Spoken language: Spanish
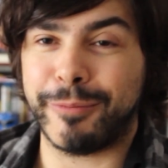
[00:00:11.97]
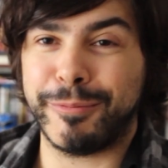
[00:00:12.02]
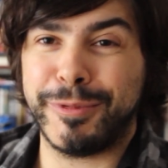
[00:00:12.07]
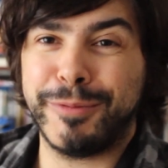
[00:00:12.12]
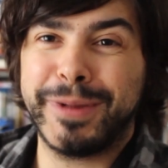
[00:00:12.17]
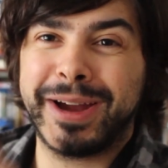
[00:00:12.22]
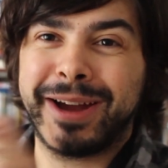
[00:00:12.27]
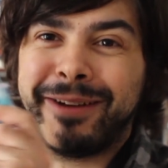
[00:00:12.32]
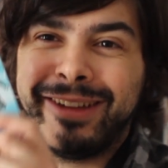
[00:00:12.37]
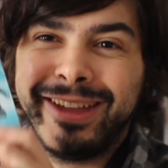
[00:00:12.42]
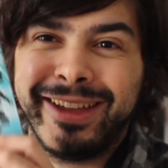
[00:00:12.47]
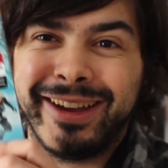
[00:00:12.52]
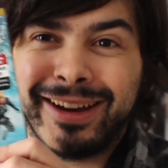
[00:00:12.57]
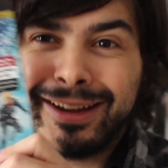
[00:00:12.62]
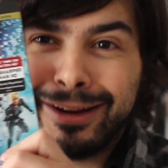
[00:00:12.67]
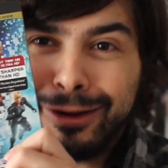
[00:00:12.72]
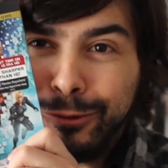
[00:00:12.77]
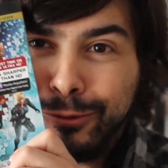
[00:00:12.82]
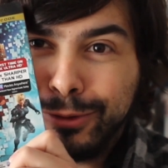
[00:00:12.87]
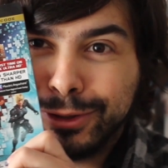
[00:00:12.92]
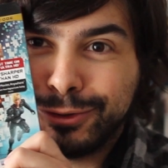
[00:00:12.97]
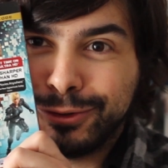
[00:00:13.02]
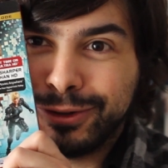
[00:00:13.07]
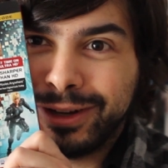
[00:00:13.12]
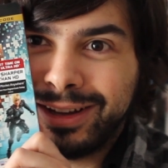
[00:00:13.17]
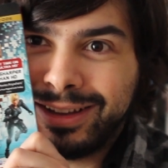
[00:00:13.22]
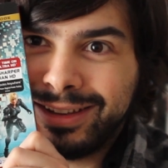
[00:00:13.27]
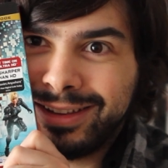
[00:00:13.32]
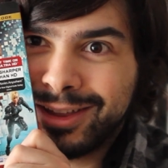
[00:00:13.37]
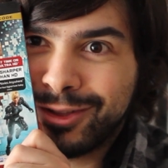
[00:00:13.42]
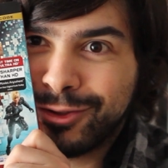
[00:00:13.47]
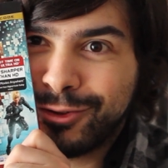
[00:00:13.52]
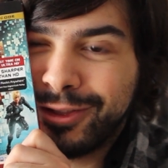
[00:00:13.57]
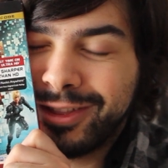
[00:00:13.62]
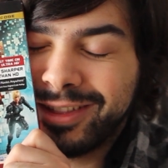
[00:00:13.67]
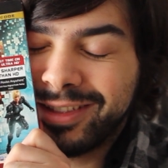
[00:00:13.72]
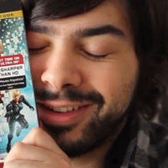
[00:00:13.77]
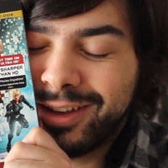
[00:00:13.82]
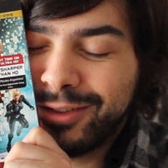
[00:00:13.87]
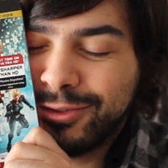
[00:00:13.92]
a mí me acaba de llegar en 4K y estoy
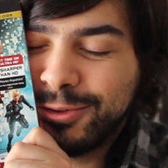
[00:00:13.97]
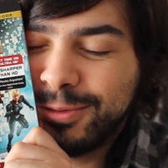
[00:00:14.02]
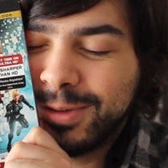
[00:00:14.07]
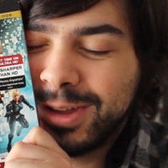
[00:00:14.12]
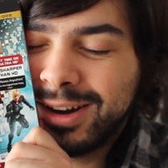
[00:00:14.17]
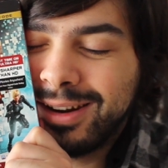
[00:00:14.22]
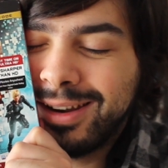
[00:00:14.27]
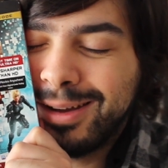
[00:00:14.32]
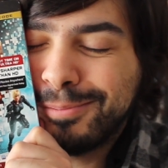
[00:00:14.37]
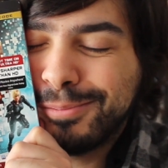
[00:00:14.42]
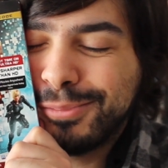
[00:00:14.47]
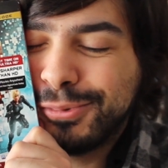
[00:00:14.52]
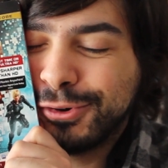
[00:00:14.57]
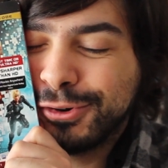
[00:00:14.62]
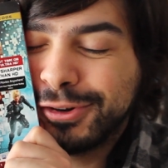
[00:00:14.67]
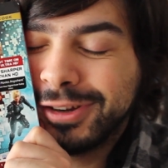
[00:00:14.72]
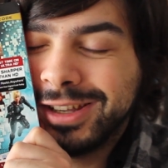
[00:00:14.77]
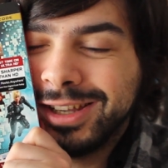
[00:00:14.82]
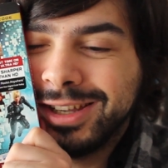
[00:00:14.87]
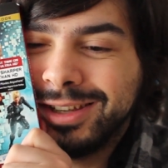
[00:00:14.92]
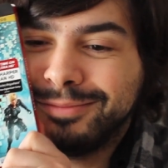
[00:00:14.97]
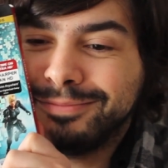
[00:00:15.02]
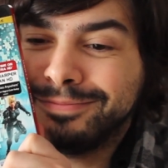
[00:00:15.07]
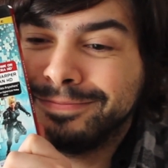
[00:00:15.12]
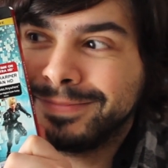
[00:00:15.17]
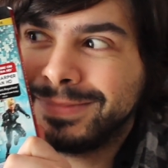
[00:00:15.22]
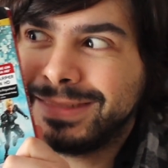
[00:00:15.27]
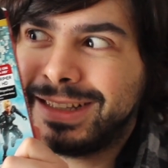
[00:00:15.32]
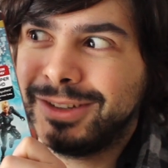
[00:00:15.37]
deseando verla porque, mm,